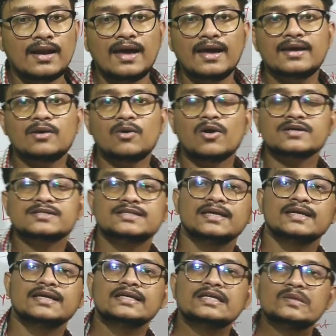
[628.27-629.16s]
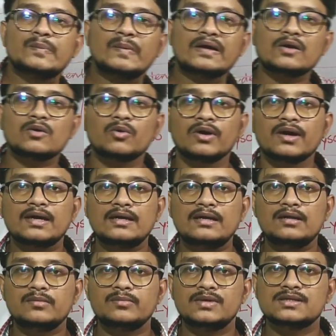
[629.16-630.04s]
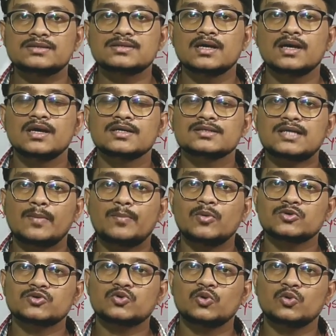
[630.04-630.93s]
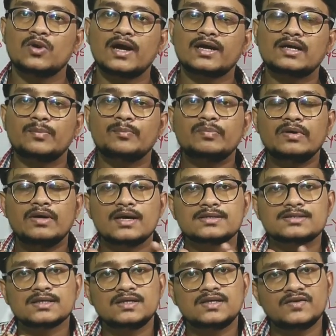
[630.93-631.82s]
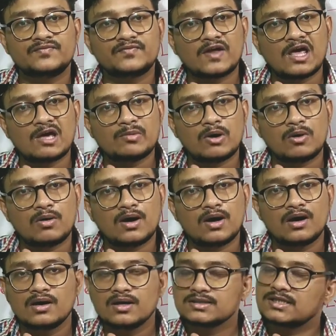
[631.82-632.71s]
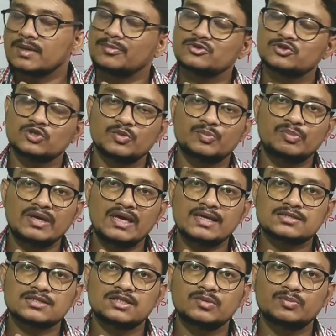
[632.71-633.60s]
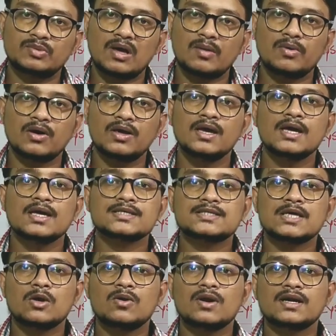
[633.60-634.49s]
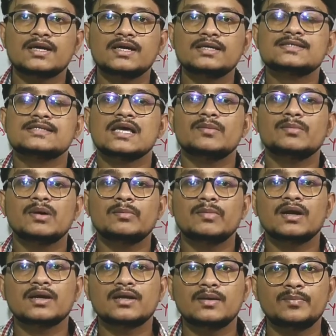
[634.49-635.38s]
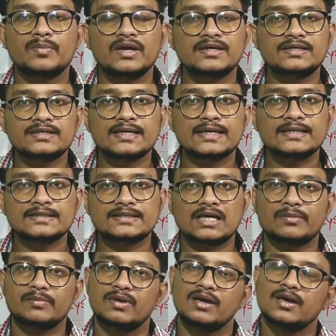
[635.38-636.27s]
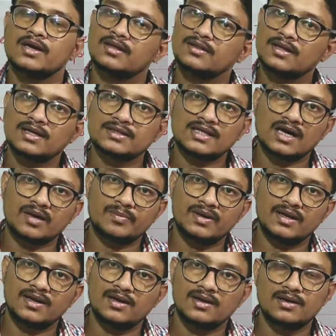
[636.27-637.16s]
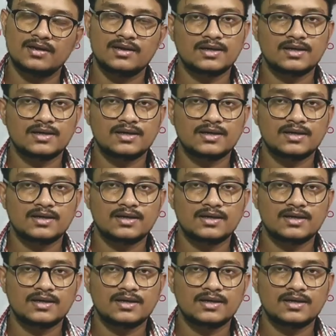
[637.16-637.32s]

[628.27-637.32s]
লাইক অক্সিজেন ইন্ডিপেন্ডেন্ট ওয়ে কিলিং মিন্স সাপোজ কোনো একটা পিএইচ এর ডিপ্রাইভ হওয়া সাপোজ যদি পিএইচ ডিপ্রাইভ হয় সেলুলার কি সেল মেমব্রেন কি ইন্টিগ্রেটেড থাকবে না থাকবে না